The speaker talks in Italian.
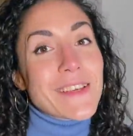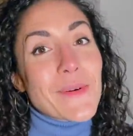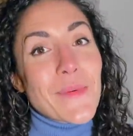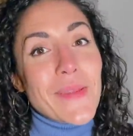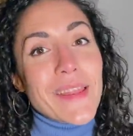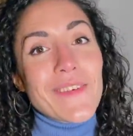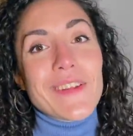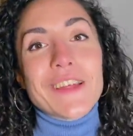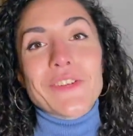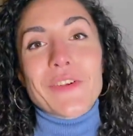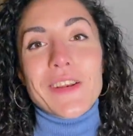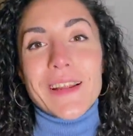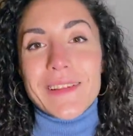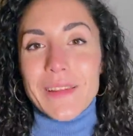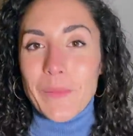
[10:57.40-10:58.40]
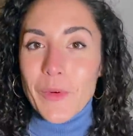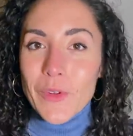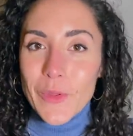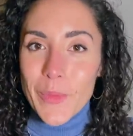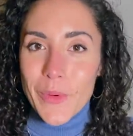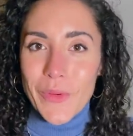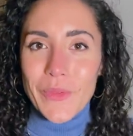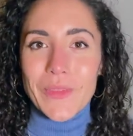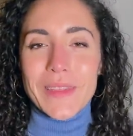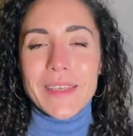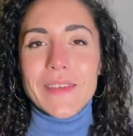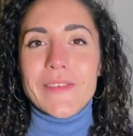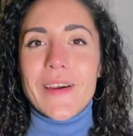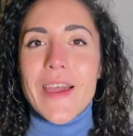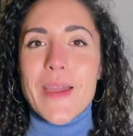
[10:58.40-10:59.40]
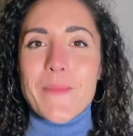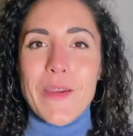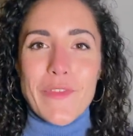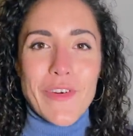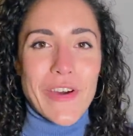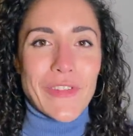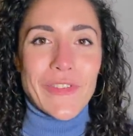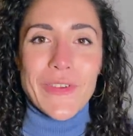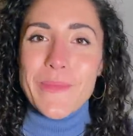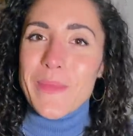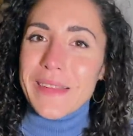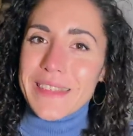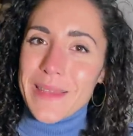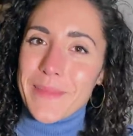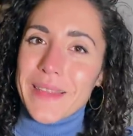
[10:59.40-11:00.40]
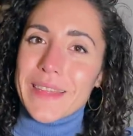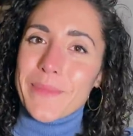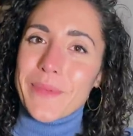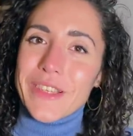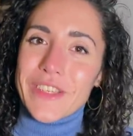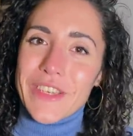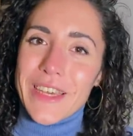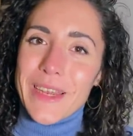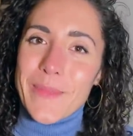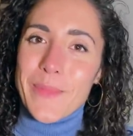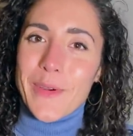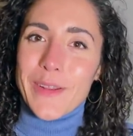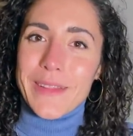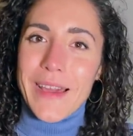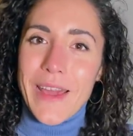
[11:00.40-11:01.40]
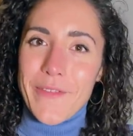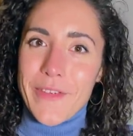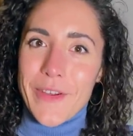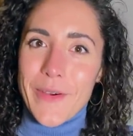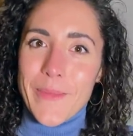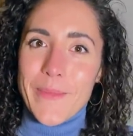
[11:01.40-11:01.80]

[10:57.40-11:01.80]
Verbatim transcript: quindi una giornata molto produttiva e mi ha fatto immensamente piacere portarvi con